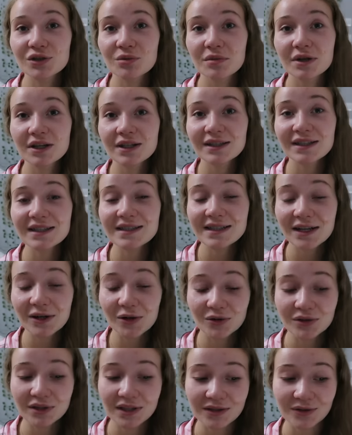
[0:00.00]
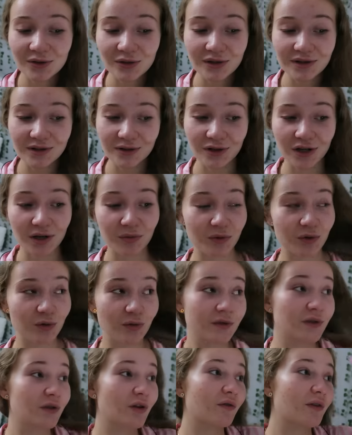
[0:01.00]
żeby nie zaglądać do tych social
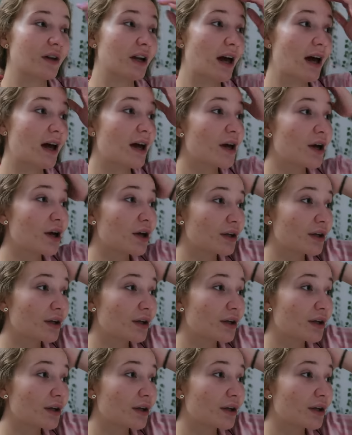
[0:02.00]
mediów co chwilę,